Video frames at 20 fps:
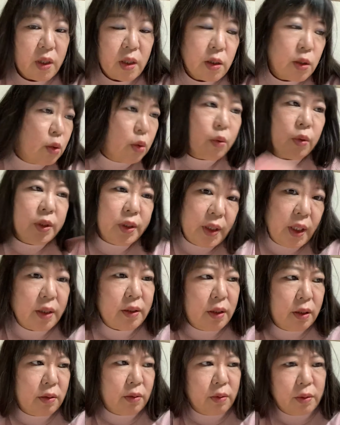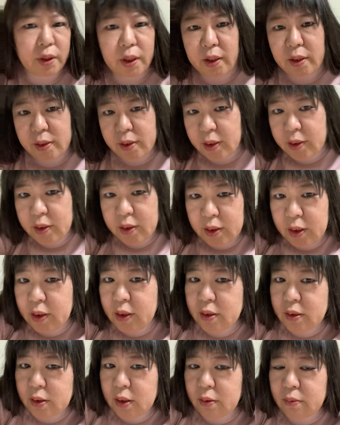そこに立ってるの店員さんじゃないん
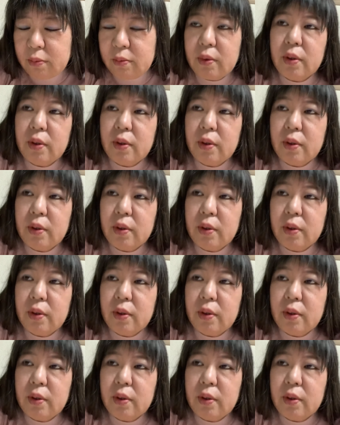ですか